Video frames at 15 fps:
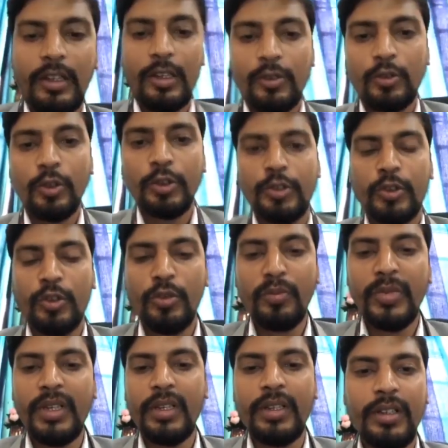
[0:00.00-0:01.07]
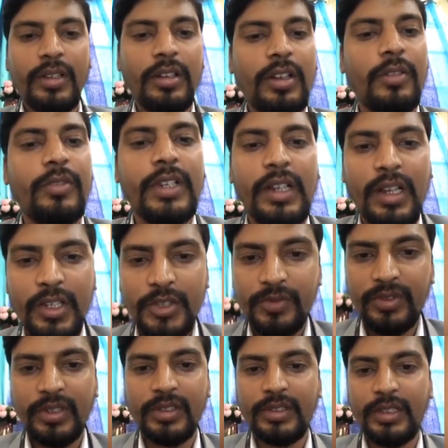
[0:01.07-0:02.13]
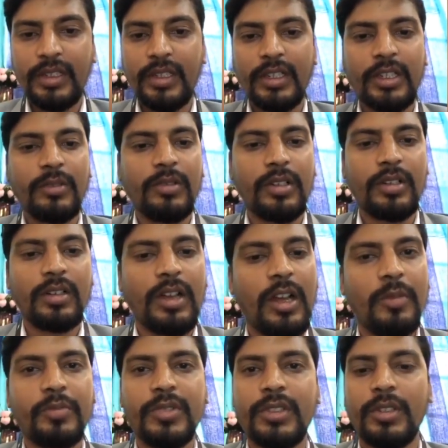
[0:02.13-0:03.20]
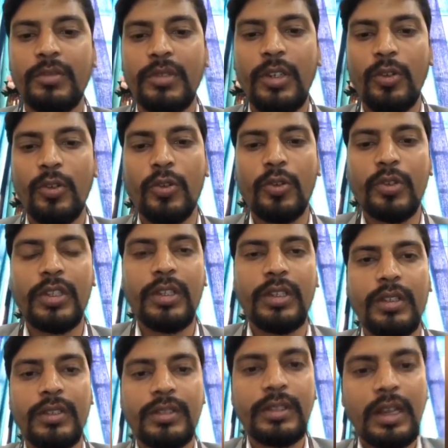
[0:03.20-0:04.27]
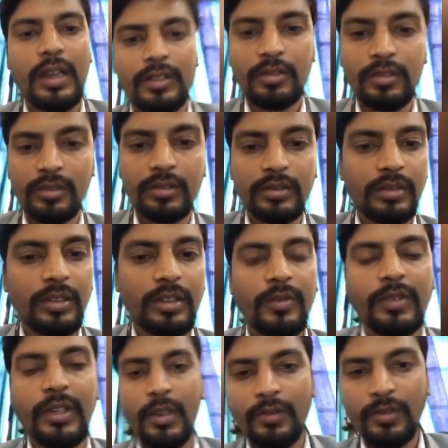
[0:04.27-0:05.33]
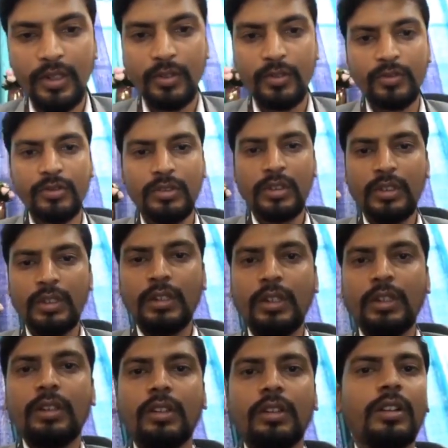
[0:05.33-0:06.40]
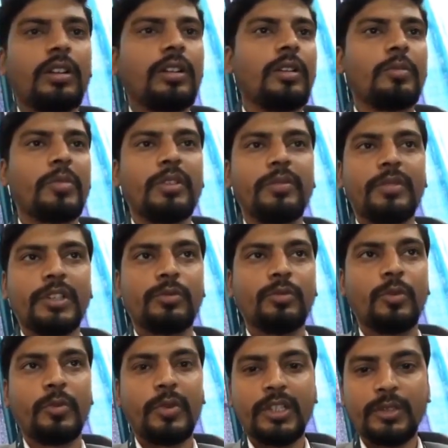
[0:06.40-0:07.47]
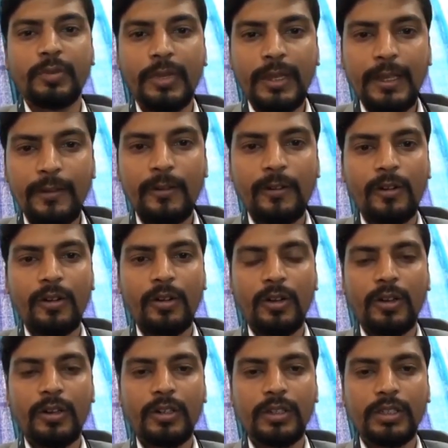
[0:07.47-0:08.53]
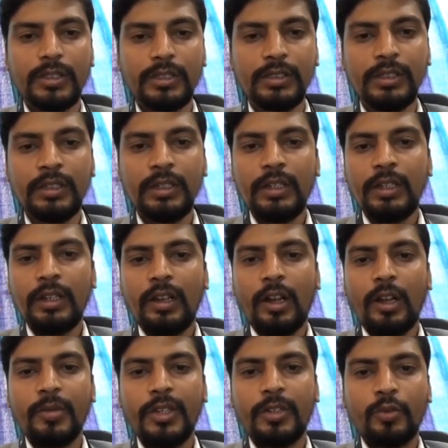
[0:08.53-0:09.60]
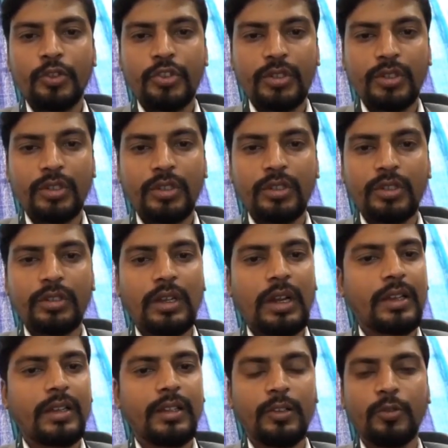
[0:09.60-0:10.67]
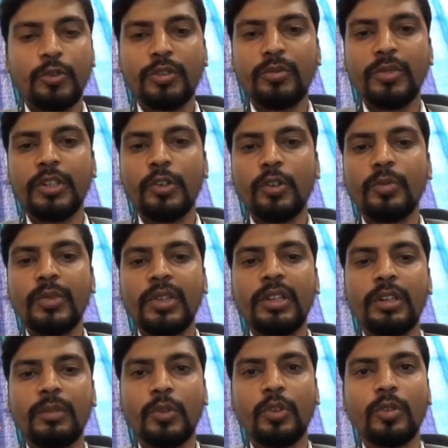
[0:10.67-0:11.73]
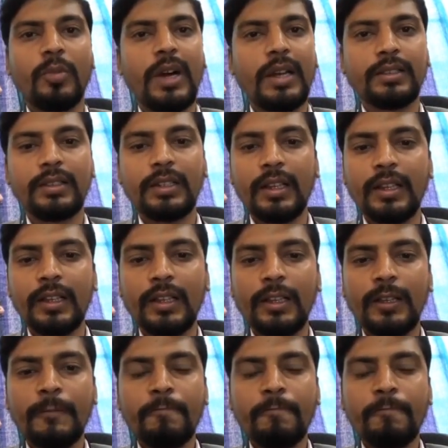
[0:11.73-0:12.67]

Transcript: हेलो दोस्तों मैं अविनाश फिर से एक बार आप सभी लोगों के साथ अवेलेबल हूँ अपने फेसबुक पेज पे और अभी कुछ आगे के कुछ मिनटों में हम लोग बात करेंगे